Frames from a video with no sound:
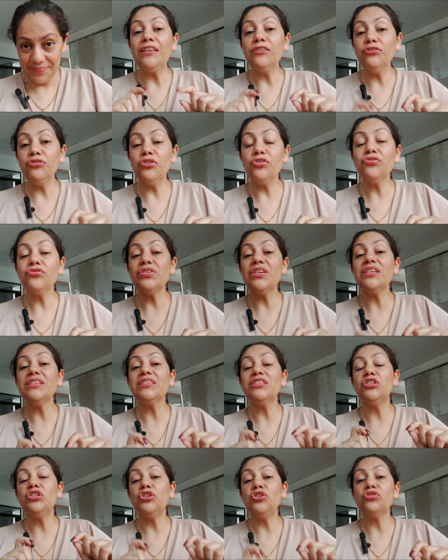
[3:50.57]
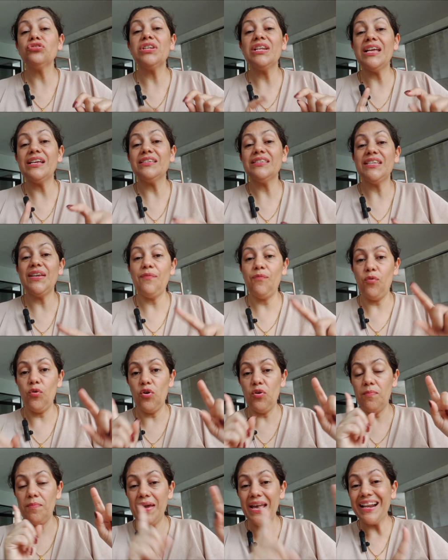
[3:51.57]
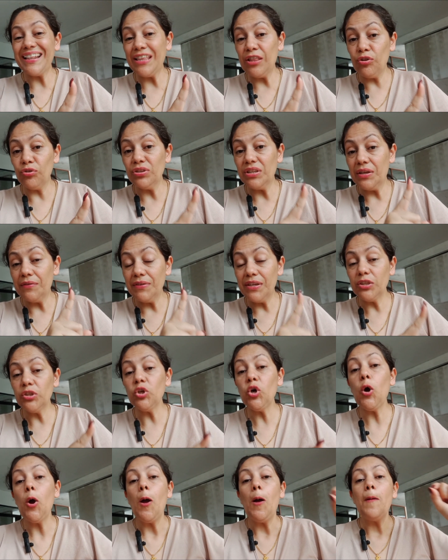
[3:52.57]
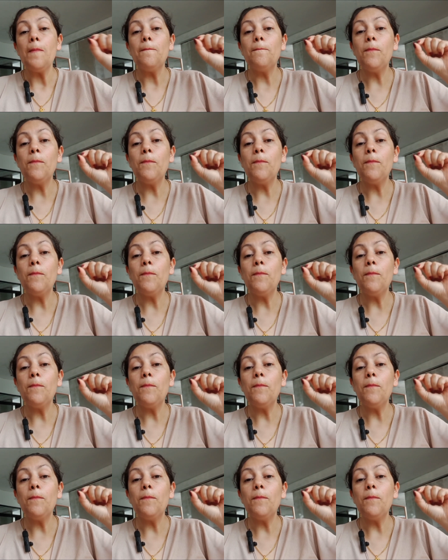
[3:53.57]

Entonces Dios le hace volver de donde vino